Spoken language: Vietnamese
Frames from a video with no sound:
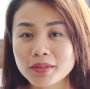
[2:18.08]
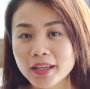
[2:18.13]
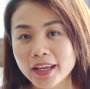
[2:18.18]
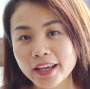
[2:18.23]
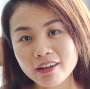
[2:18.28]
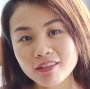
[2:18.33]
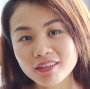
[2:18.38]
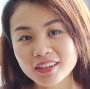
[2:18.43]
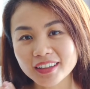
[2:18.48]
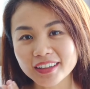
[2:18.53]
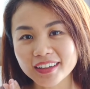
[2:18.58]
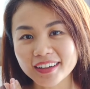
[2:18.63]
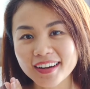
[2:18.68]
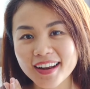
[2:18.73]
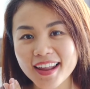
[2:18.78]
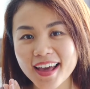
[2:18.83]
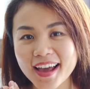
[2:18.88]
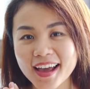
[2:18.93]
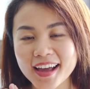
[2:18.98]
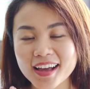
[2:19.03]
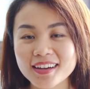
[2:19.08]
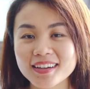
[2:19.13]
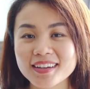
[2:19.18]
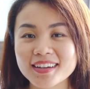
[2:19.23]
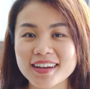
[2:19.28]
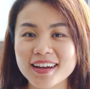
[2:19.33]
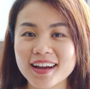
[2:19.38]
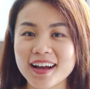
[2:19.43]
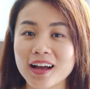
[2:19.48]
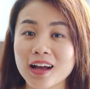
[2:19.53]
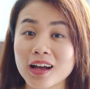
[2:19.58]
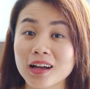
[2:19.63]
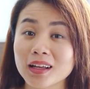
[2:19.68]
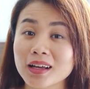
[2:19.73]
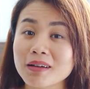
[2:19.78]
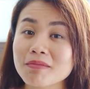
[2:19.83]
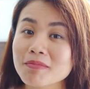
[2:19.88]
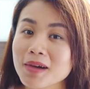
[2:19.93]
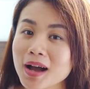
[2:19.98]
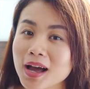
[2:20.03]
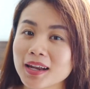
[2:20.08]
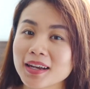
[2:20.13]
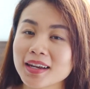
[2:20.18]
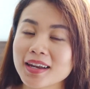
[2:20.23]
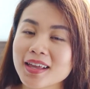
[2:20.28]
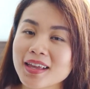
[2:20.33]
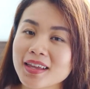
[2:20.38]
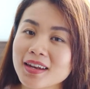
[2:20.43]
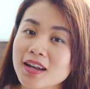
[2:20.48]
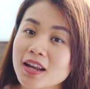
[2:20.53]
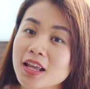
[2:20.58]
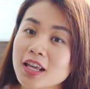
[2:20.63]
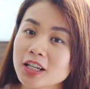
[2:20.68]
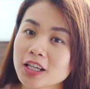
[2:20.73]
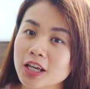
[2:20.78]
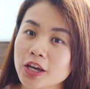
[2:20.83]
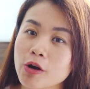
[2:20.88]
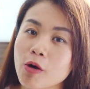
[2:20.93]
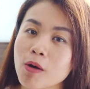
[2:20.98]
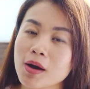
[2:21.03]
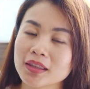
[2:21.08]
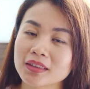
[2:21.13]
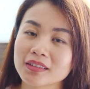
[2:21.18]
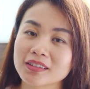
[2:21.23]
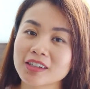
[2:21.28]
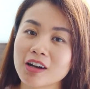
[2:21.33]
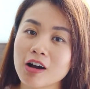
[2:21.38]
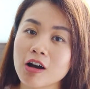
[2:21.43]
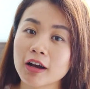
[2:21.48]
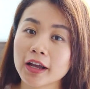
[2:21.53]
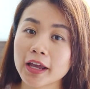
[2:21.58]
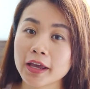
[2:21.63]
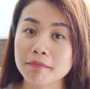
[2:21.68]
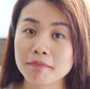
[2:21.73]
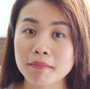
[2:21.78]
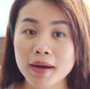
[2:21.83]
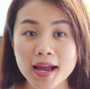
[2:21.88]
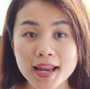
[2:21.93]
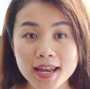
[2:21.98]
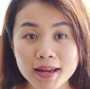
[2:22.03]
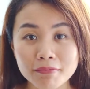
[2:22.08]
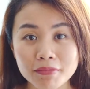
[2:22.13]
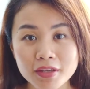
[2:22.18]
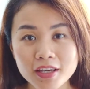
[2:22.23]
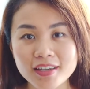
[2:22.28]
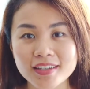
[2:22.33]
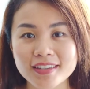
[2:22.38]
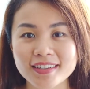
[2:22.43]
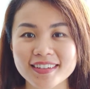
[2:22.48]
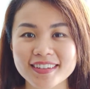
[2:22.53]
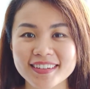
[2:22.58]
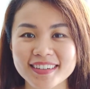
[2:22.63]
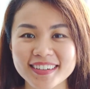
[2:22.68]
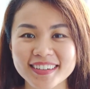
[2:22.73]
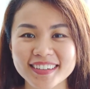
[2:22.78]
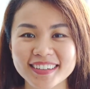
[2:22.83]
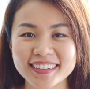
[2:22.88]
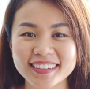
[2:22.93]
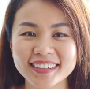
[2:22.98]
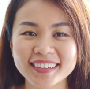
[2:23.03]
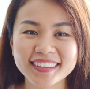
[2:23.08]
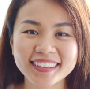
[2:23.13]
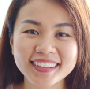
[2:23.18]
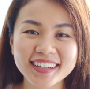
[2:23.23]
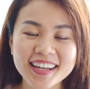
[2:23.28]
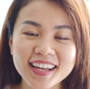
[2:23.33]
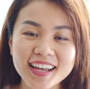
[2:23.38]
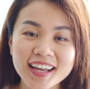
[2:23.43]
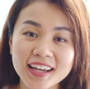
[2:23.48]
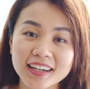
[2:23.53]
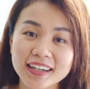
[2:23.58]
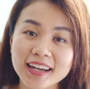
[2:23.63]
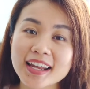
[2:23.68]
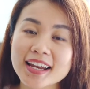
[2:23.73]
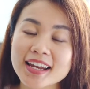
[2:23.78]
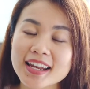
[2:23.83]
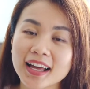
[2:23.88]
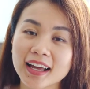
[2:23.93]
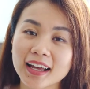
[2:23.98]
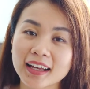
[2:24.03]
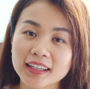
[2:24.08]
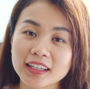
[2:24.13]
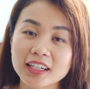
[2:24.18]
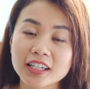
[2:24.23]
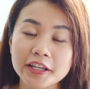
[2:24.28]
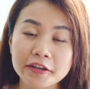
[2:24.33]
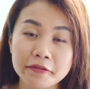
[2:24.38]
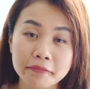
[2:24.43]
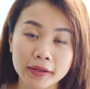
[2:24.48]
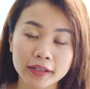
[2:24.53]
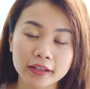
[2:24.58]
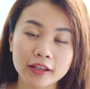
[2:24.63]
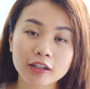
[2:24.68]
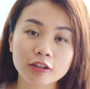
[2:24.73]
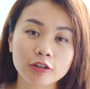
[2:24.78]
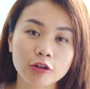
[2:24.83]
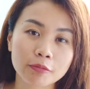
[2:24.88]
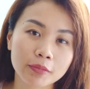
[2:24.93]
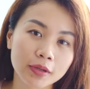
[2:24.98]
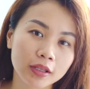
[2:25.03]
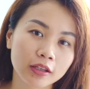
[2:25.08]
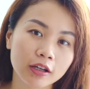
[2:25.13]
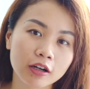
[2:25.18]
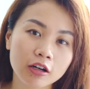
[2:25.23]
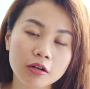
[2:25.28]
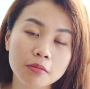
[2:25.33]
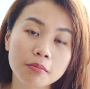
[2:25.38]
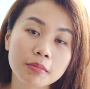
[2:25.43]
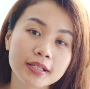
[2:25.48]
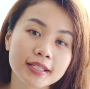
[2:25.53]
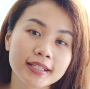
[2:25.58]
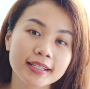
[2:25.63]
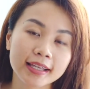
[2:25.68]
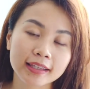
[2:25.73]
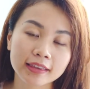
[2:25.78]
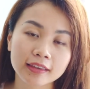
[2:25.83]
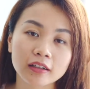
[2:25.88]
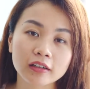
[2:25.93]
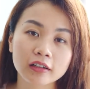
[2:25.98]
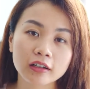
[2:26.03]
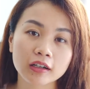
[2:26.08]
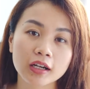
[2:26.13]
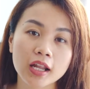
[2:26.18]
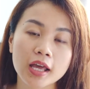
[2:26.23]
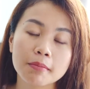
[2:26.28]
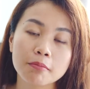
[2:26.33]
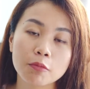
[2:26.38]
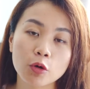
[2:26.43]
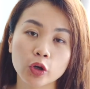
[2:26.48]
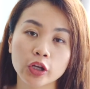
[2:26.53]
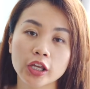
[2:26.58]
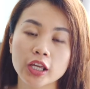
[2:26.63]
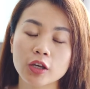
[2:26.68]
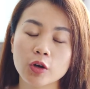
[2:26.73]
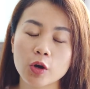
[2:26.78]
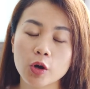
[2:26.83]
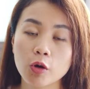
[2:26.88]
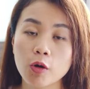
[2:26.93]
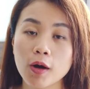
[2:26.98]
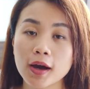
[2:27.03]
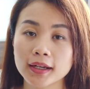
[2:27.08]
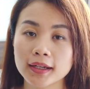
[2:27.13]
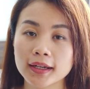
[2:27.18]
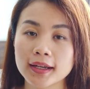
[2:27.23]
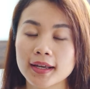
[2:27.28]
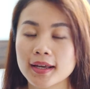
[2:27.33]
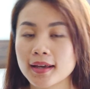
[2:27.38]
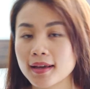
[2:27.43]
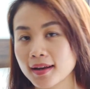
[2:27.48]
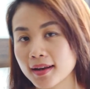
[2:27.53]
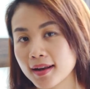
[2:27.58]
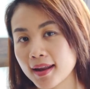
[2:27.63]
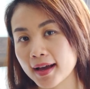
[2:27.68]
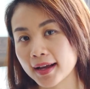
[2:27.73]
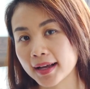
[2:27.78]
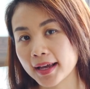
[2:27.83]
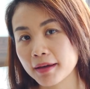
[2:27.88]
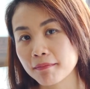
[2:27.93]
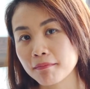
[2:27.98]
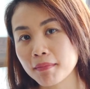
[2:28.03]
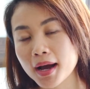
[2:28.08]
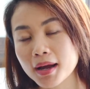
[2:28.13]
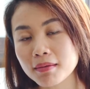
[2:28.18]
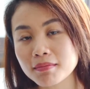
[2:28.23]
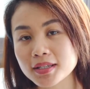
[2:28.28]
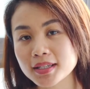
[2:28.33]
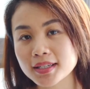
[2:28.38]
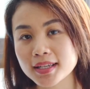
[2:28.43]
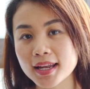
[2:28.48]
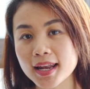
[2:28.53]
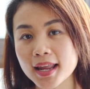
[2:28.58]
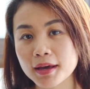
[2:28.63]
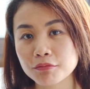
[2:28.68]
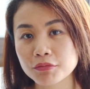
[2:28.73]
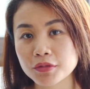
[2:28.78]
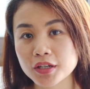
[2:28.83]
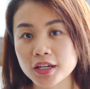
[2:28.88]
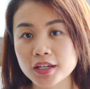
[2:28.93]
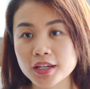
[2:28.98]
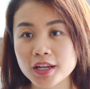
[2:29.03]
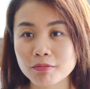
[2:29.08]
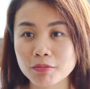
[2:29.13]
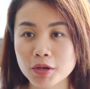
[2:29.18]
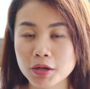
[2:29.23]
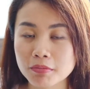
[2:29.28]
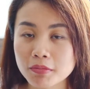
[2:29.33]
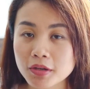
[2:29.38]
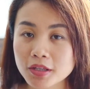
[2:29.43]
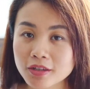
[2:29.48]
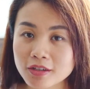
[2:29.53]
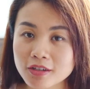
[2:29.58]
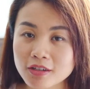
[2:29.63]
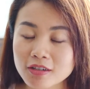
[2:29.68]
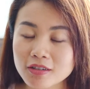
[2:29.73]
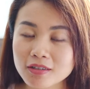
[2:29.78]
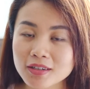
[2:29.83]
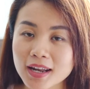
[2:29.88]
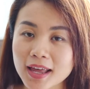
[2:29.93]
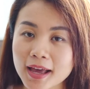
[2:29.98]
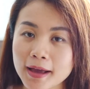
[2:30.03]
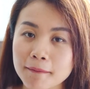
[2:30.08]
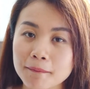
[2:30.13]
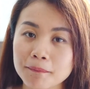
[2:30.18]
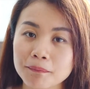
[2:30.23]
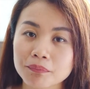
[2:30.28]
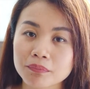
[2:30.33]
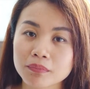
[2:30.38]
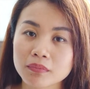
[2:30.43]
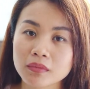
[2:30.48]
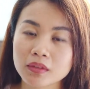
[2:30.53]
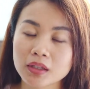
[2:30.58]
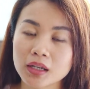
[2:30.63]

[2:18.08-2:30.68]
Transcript: tiếp theo nữa là à, các bạn nên lên kế hoạch cho ngày mai làm gì đây là kinh nghiệm bản thân của mình thôi mình sẽ thường lên một cái kế hoạch là ngày mai mình sẽ làm gì để mình biết trước là